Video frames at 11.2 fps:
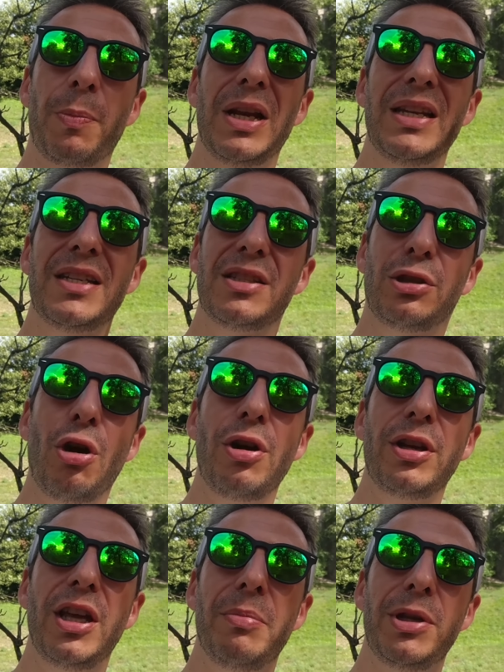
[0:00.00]
proprio alle
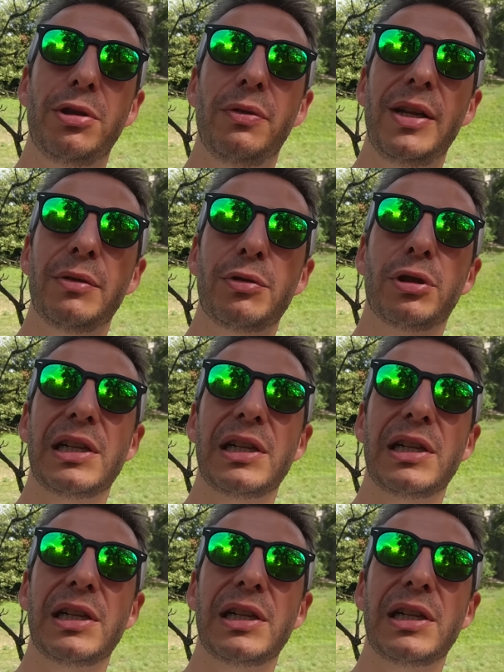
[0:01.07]
storie medievali di questo